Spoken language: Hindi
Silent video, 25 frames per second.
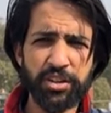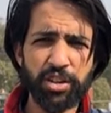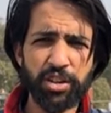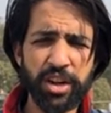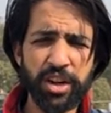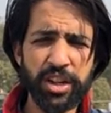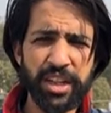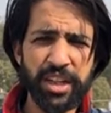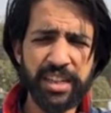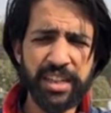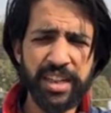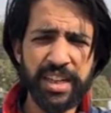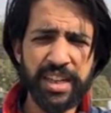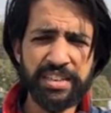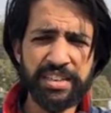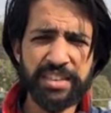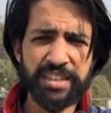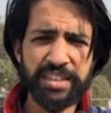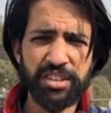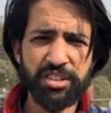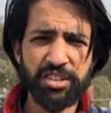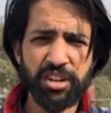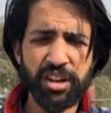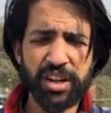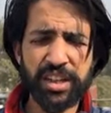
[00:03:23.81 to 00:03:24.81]
डॉट एन आई
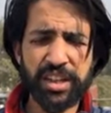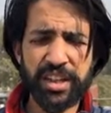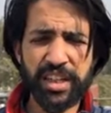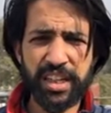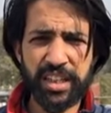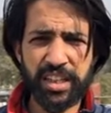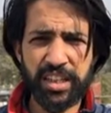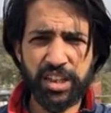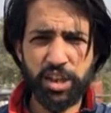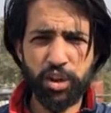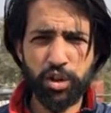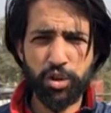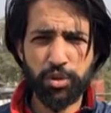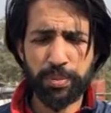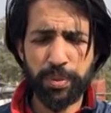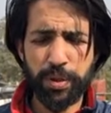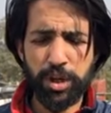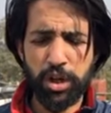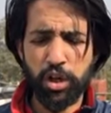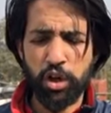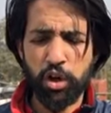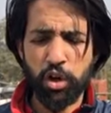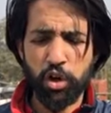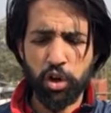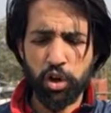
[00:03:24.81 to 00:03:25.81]
सी डॉट इन के
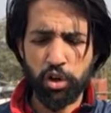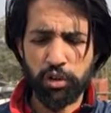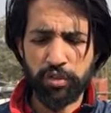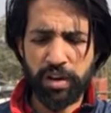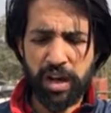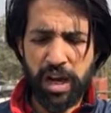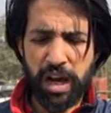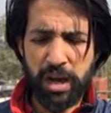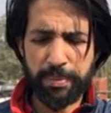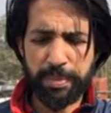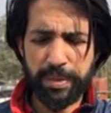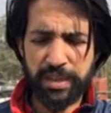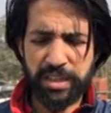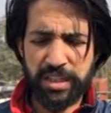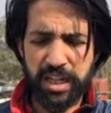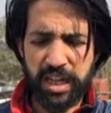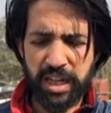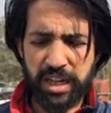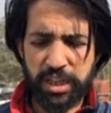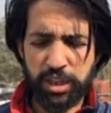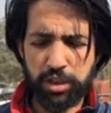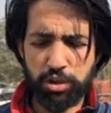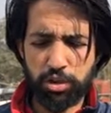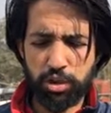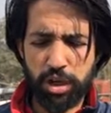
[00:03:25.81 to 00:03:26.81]
ऊपर और वहाँ पर
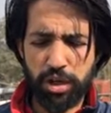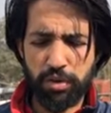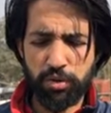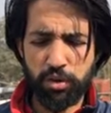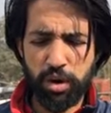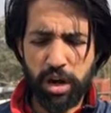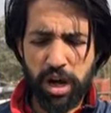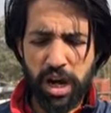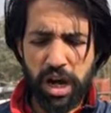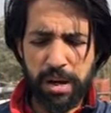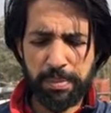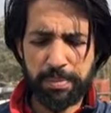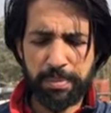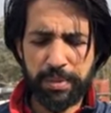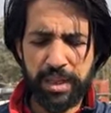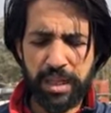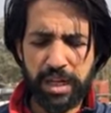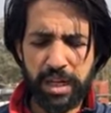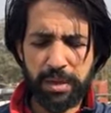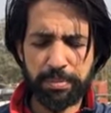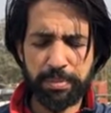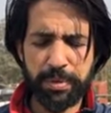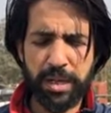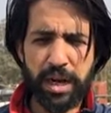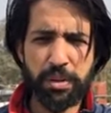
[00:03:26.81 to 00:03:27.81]
जाके जो है वो
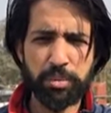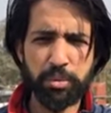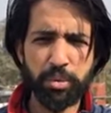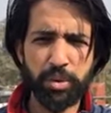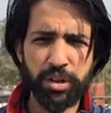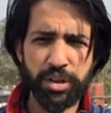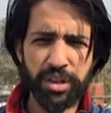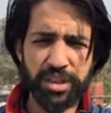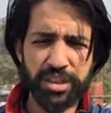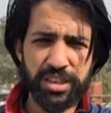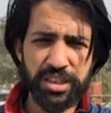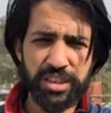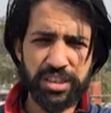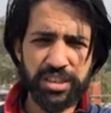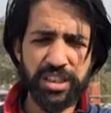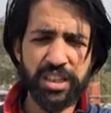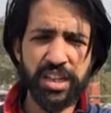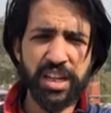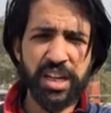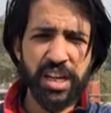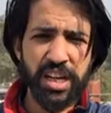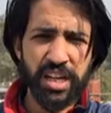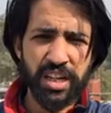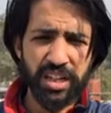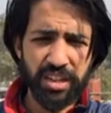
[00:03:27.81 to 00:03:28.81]
आपने अपने आप को
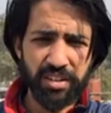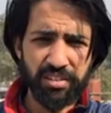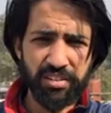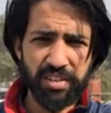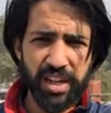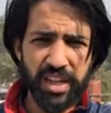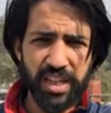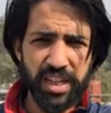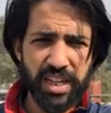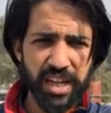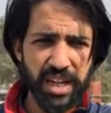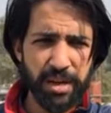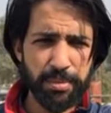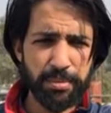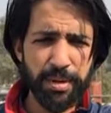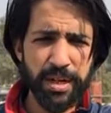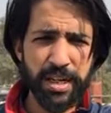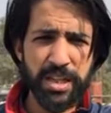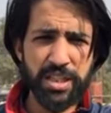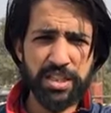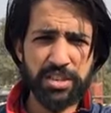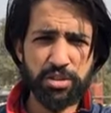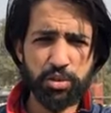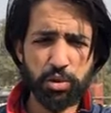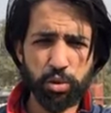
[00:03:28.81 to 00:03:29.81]
रजिस्टर्ड करवाना है
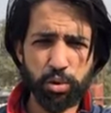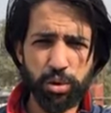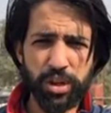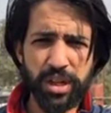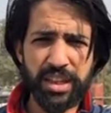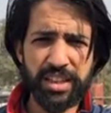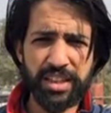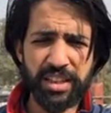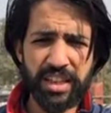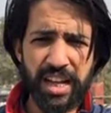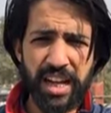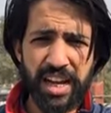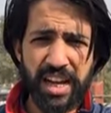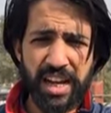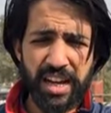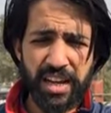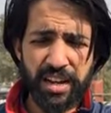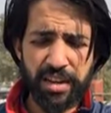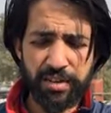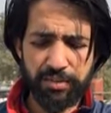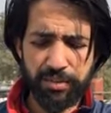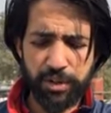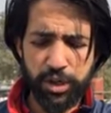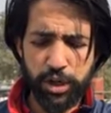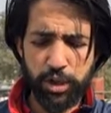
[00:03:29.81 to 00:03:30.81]
बड़ी ज़रूरी इतला
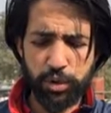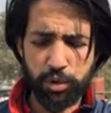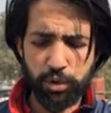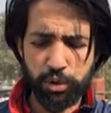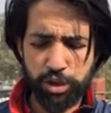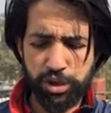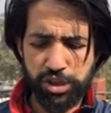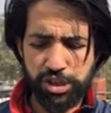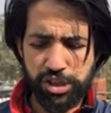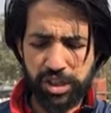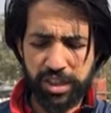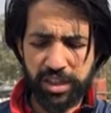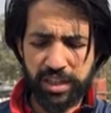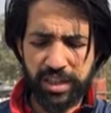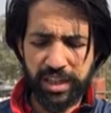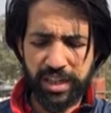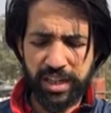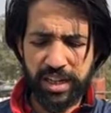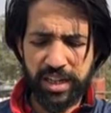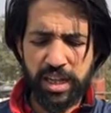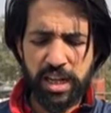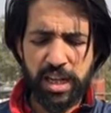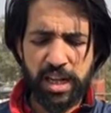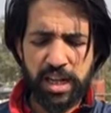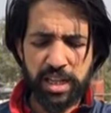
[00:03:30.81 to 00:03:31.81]
है वीडियो को शेयर
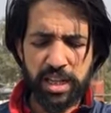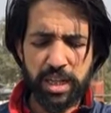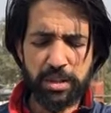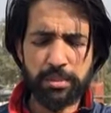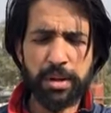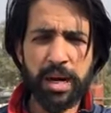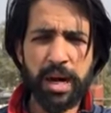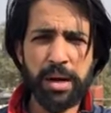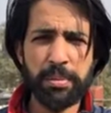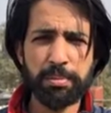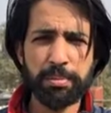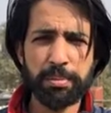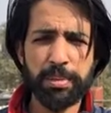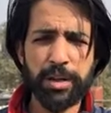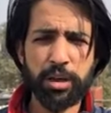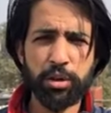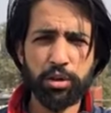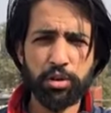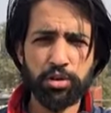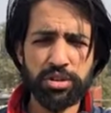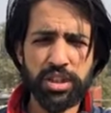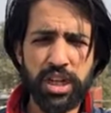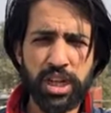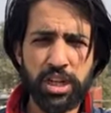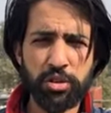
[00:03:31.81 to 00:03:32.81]
करें तमाम
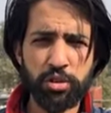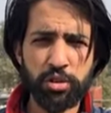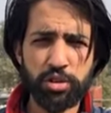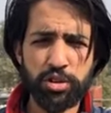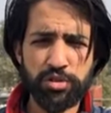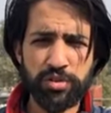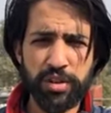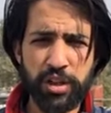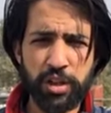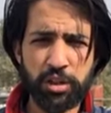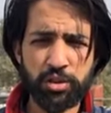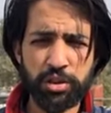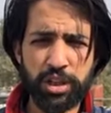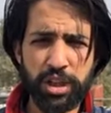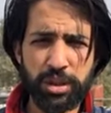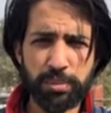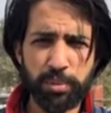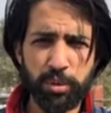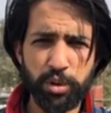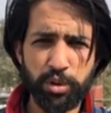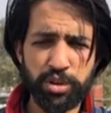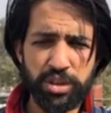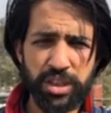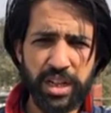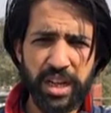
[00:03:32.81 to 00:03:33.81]
बेरोज़गार नौजवानों तक
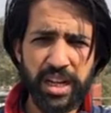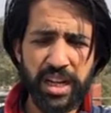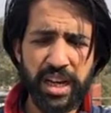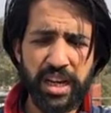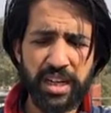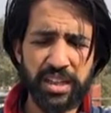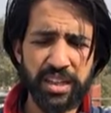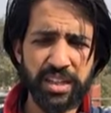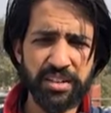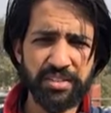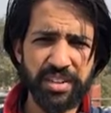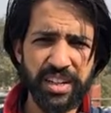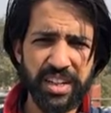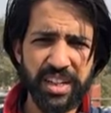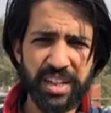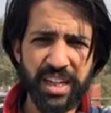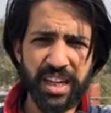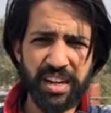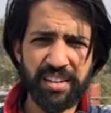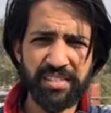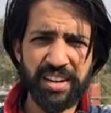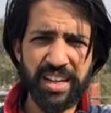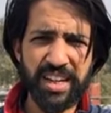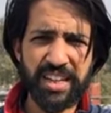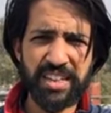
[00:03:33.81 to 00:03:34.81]
पहुँचाएँ अग्निवीर
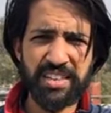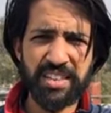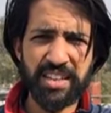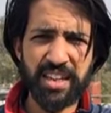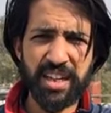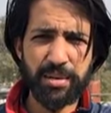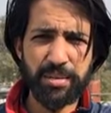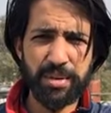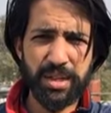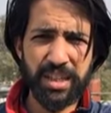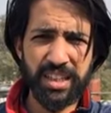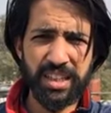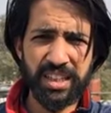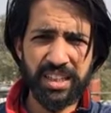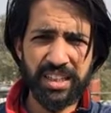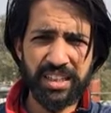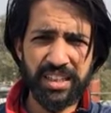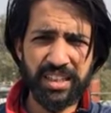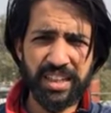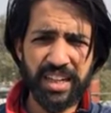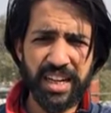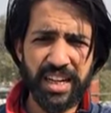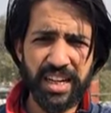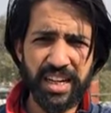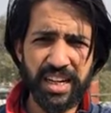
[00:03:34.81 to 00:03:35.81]
के हवाले से खबर निकल
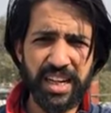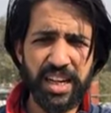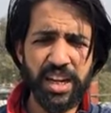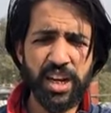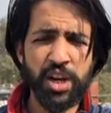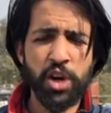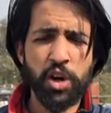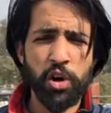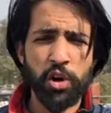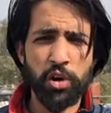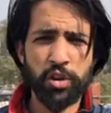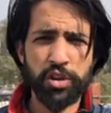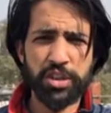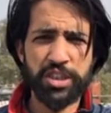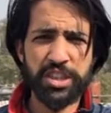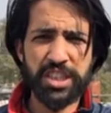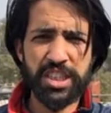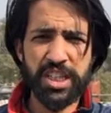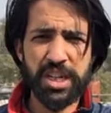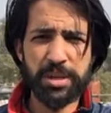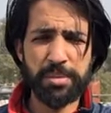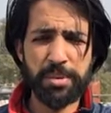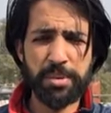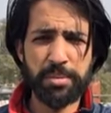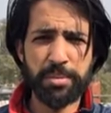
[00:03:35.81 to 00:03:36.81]
कर आ रही है और
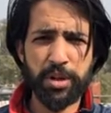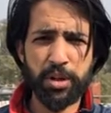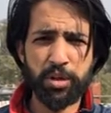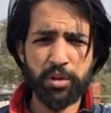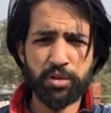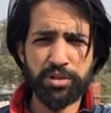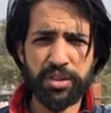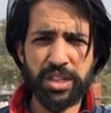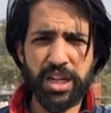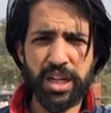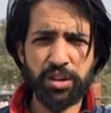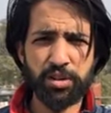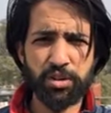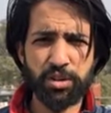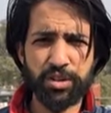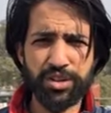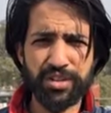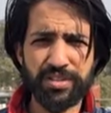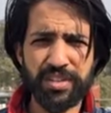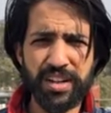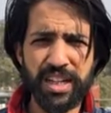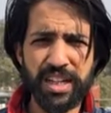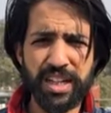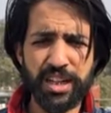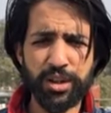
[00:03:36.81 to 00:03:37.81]
जितने भी बेरोज़गार
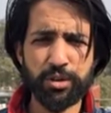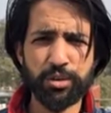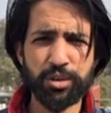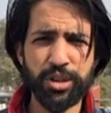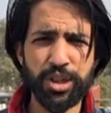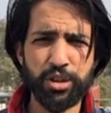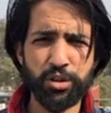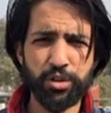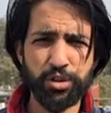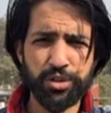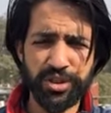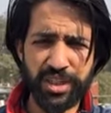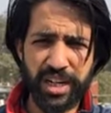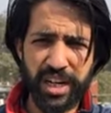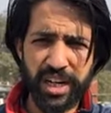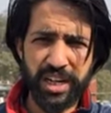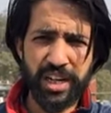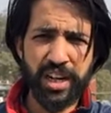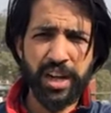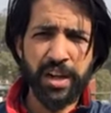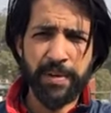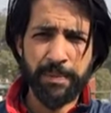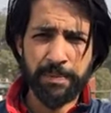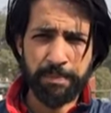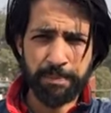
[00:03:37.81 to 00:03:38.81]
नौजवान हैं उन्हें
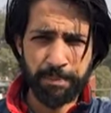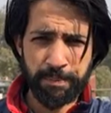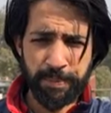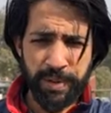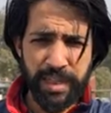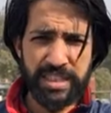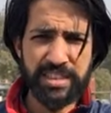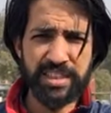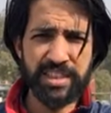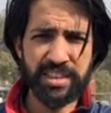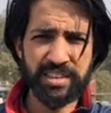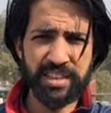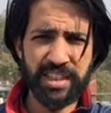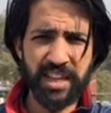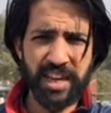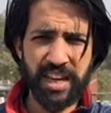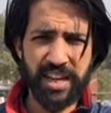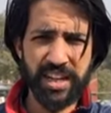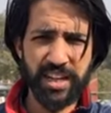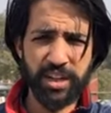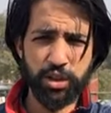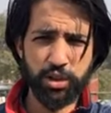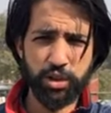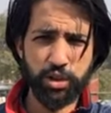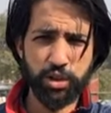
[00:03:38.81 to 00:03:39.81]
रोज़गार मिल सकता
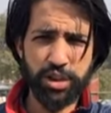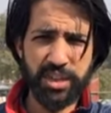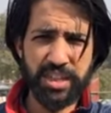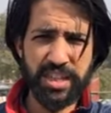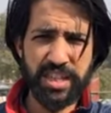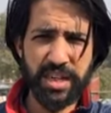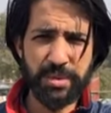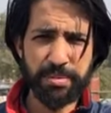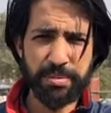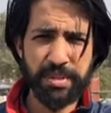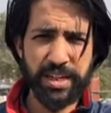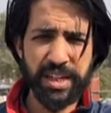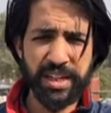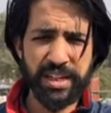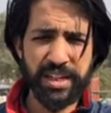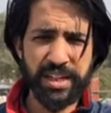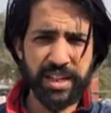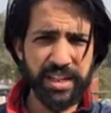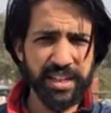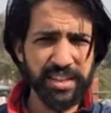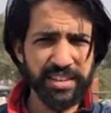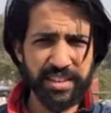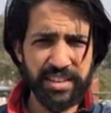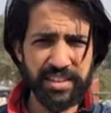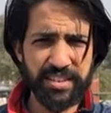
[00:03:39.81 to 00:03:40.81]
है एक छोटी सी अपडेट
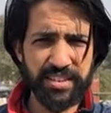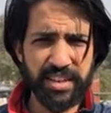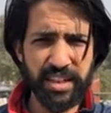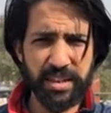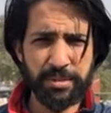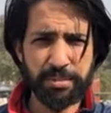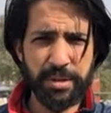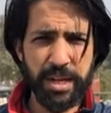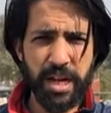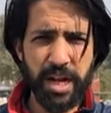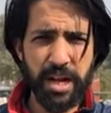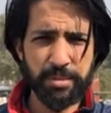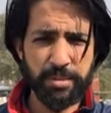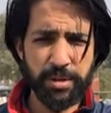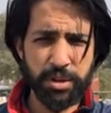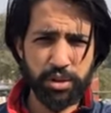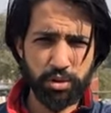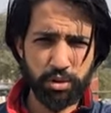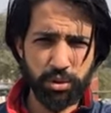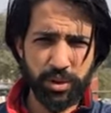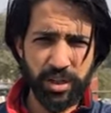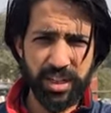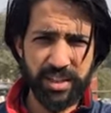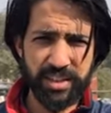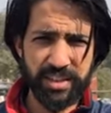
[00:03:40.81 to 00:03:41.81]
डेली तस्किन पे आमिर
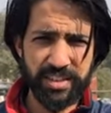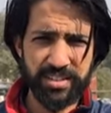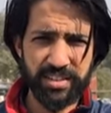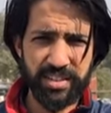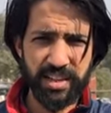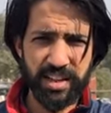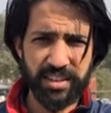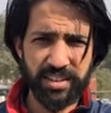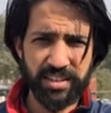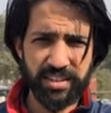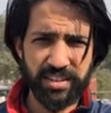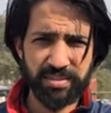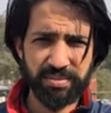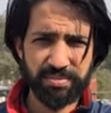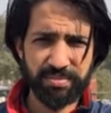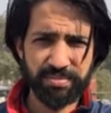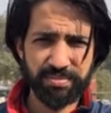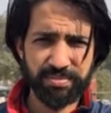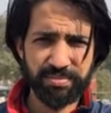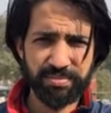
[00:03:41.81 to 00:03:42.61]
सुहेल के साथ